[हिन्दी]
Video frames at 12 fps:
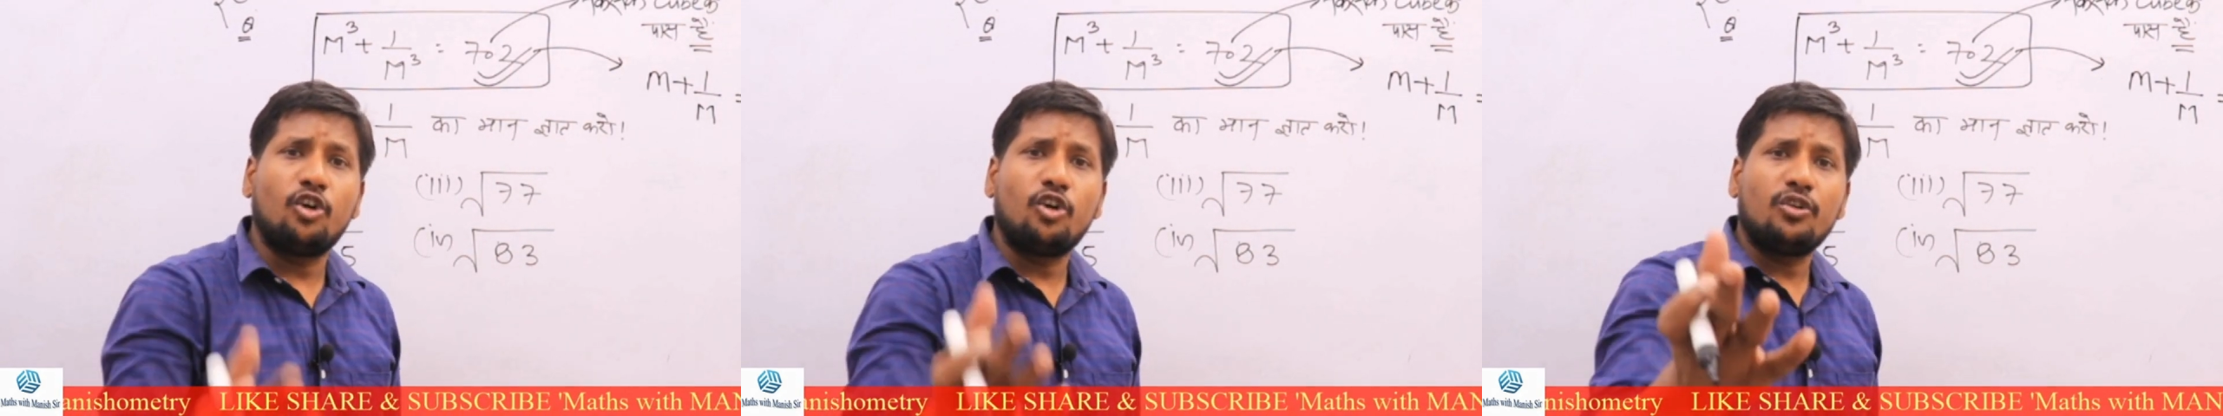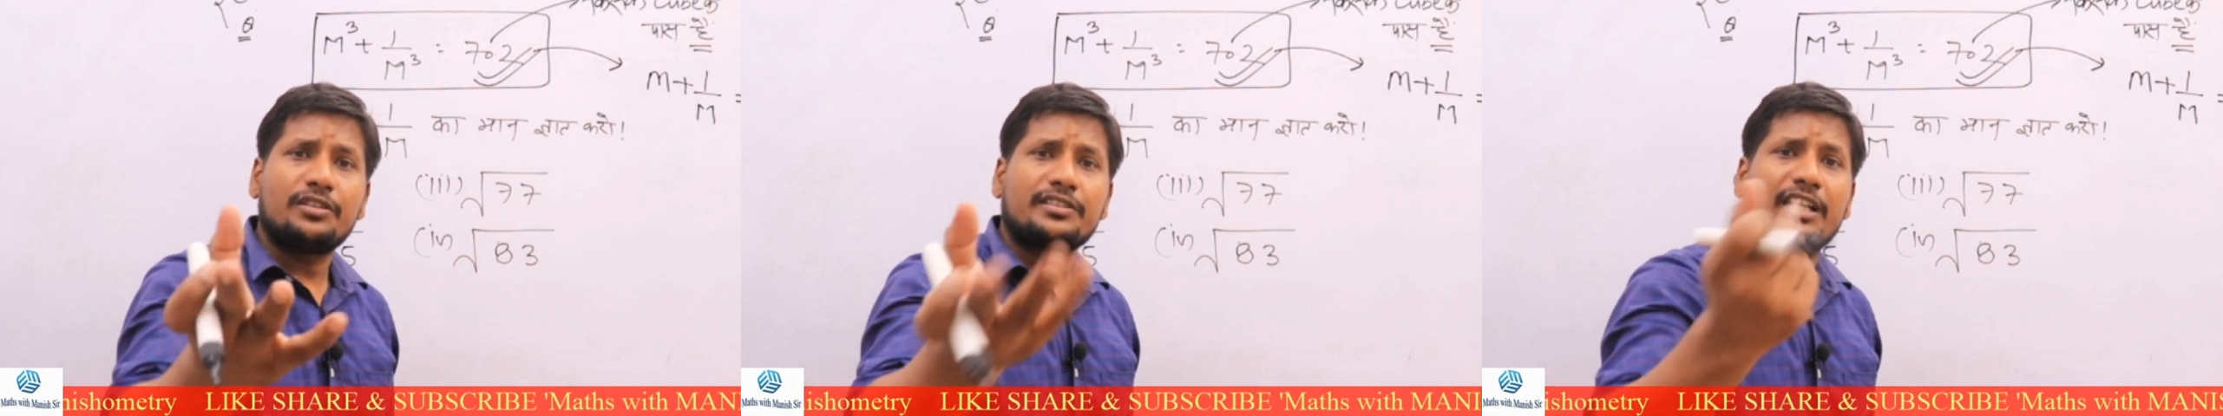
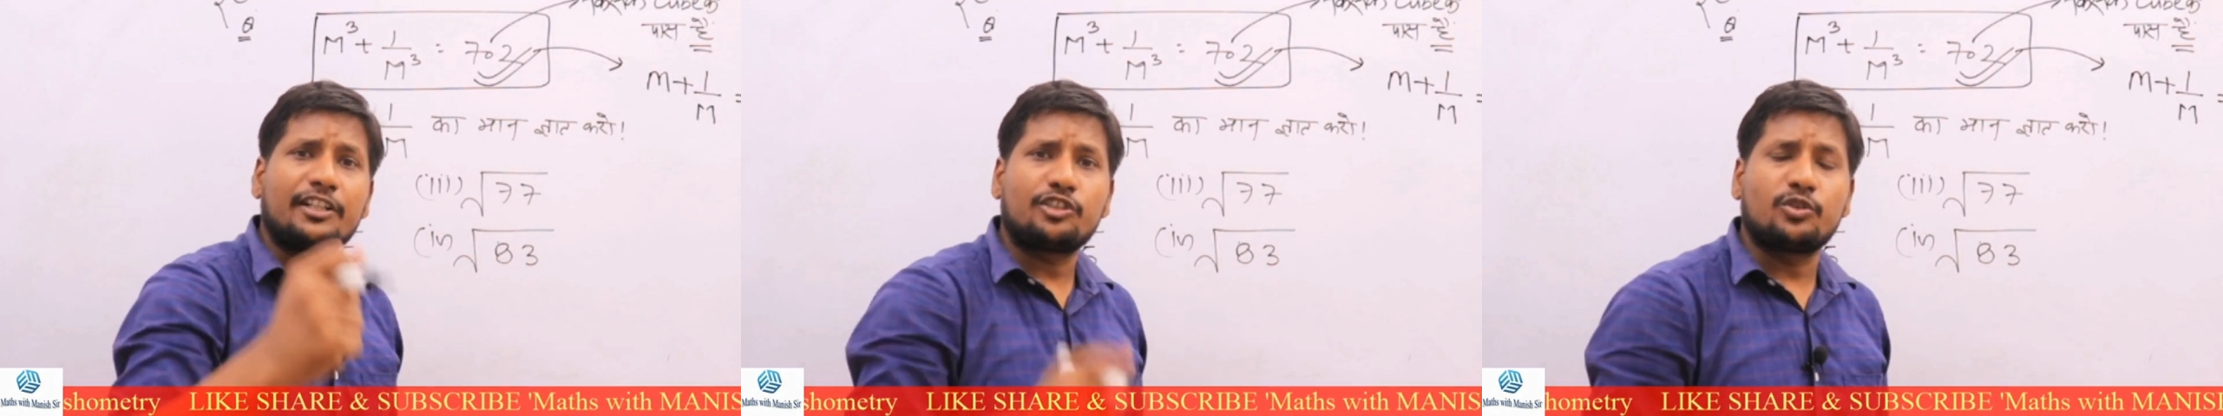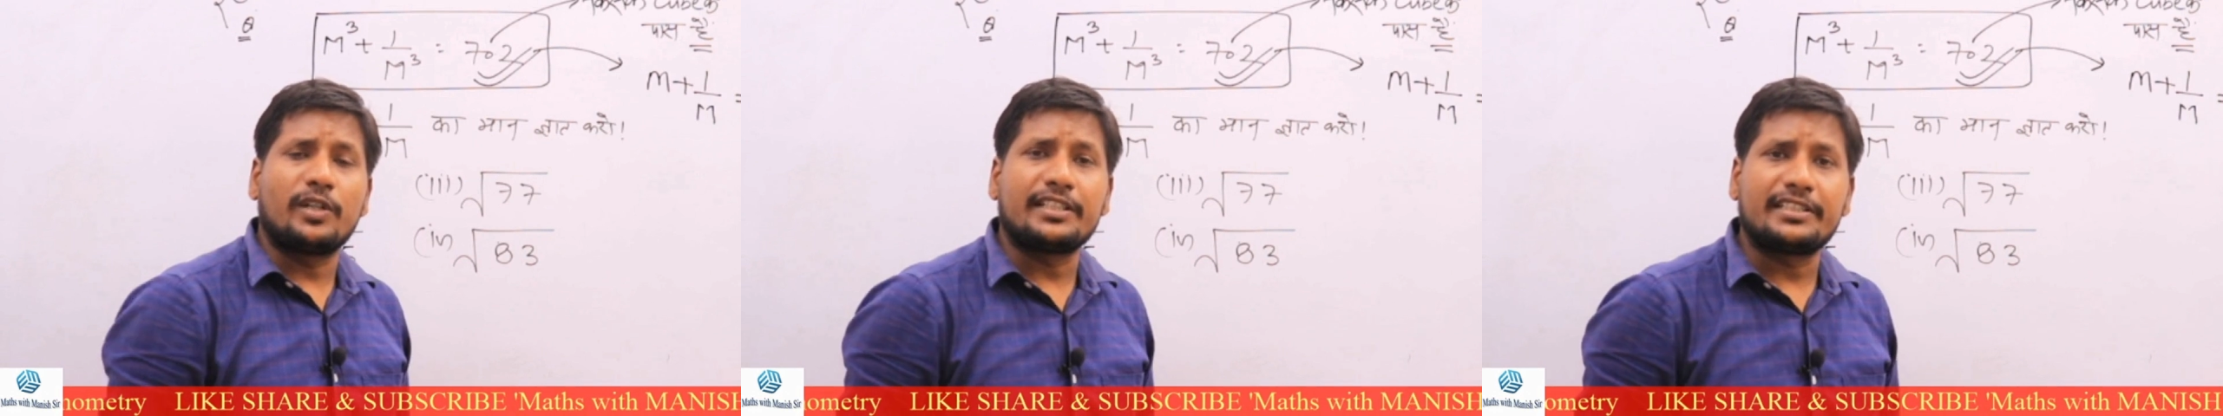सात सौ
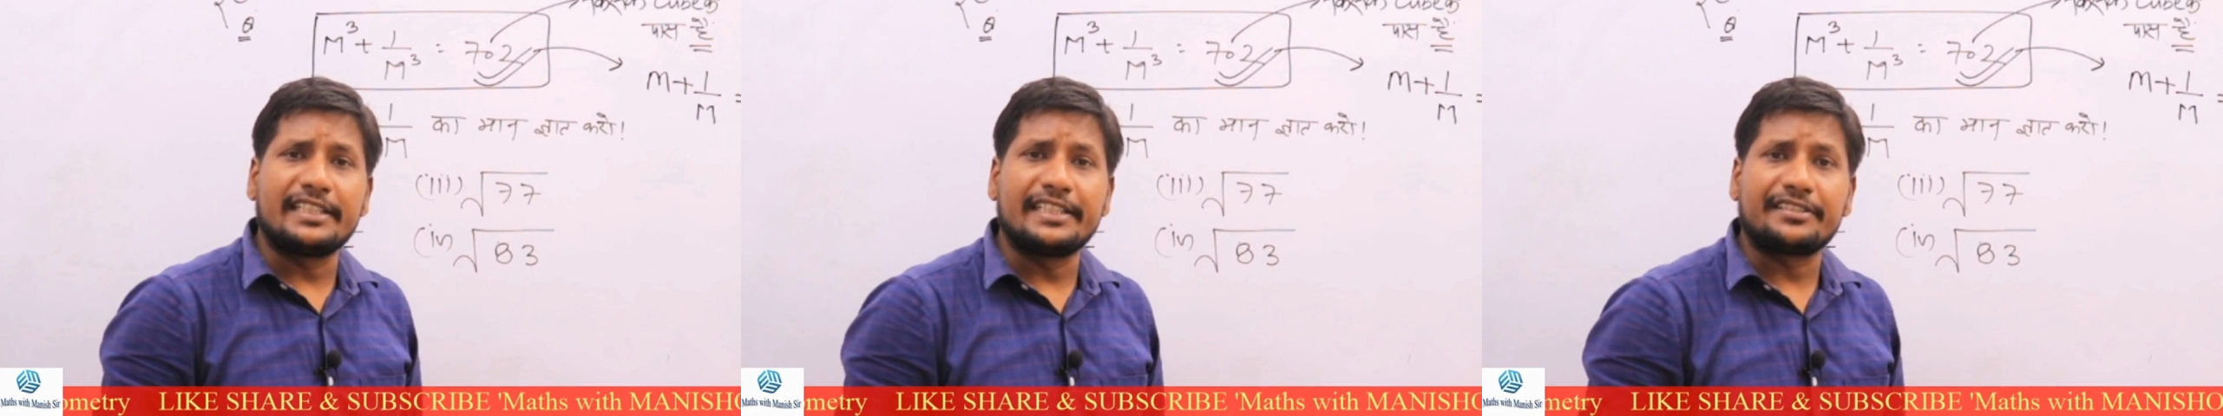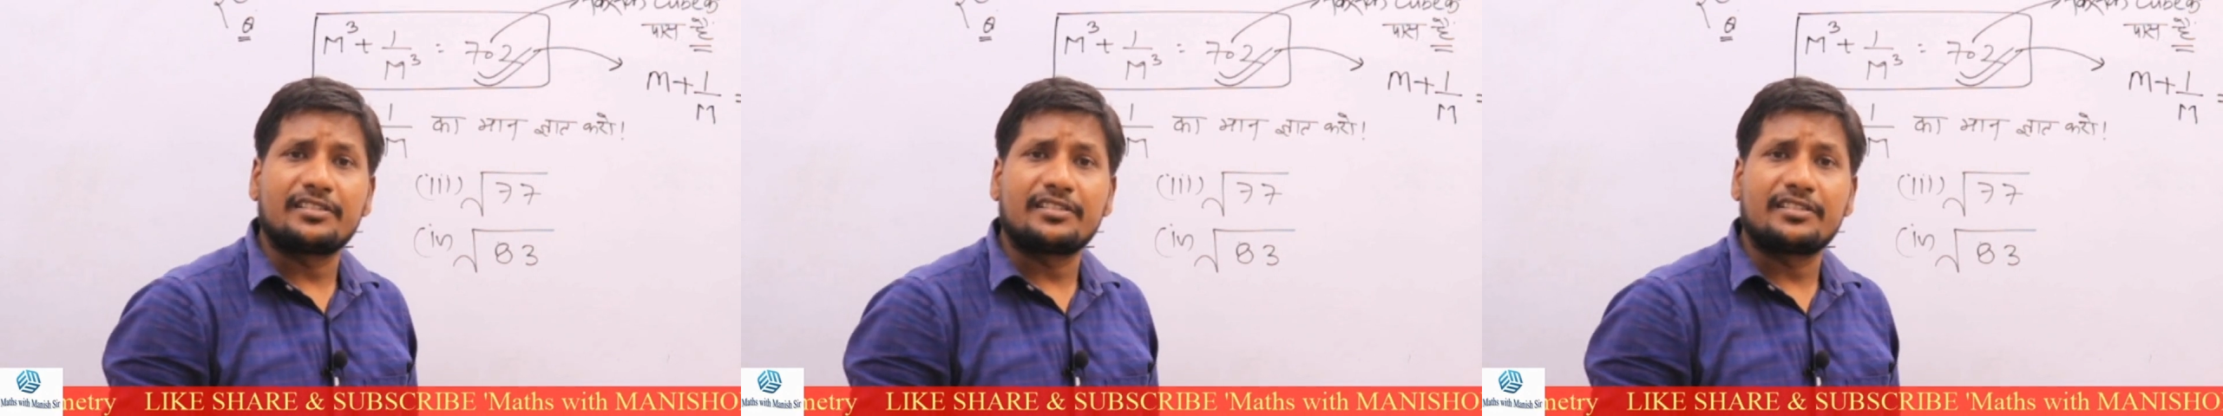उनतीस